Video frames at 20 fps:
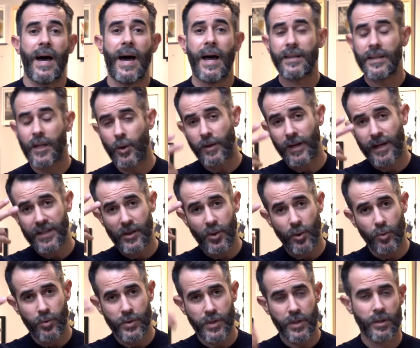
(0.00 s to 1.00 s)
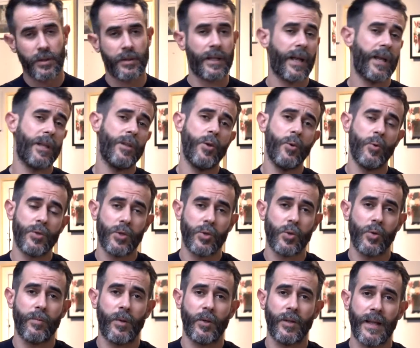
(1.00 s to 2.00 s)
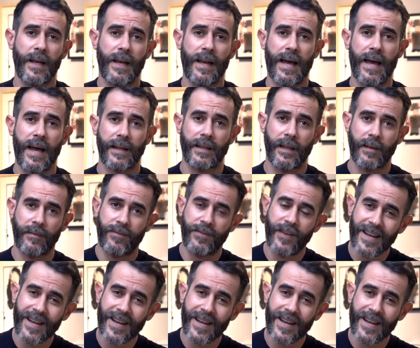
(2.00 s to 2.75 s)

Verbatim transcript: Arte con Cas News, 3 news sul mondo dell'arte.